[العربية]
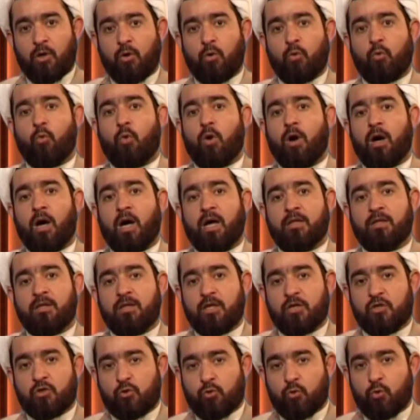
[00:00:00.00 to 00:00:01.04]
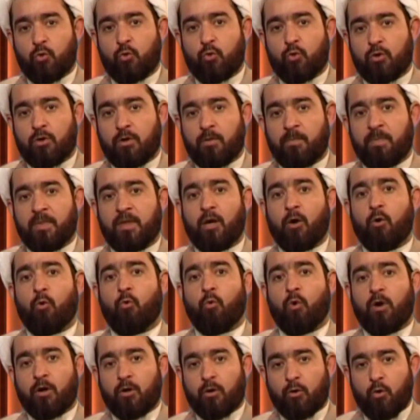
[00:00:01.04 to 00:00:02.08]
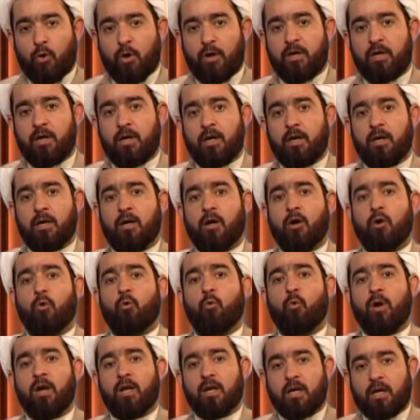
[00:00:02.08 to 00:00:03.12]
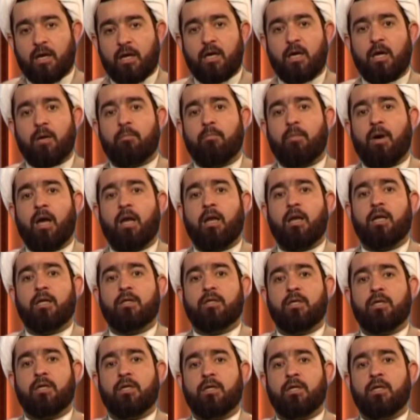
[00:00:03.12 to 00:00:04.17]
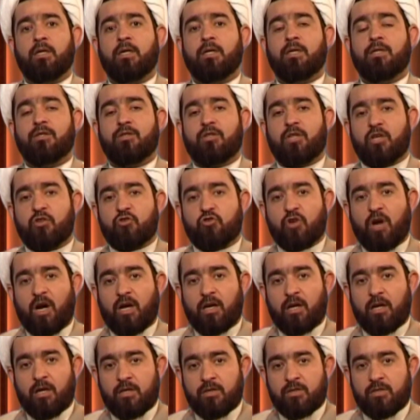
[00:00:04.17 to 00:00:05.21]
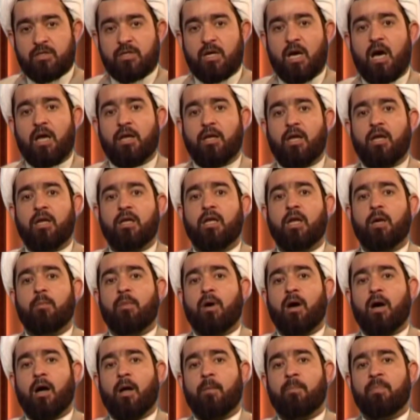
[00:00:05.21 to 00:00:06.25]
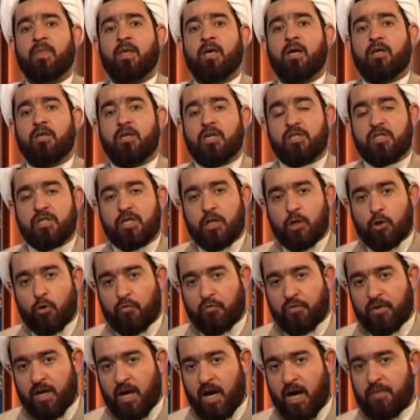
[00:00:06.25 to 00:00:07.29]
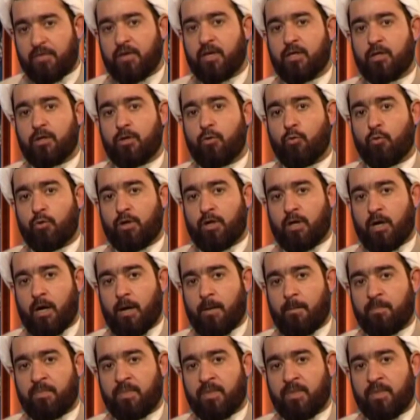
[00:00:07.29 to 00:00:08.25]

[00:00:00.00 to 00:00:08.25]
والدستور والرؤيه والقيم التي تجعل الانسان انما يسير في هذه الدنيا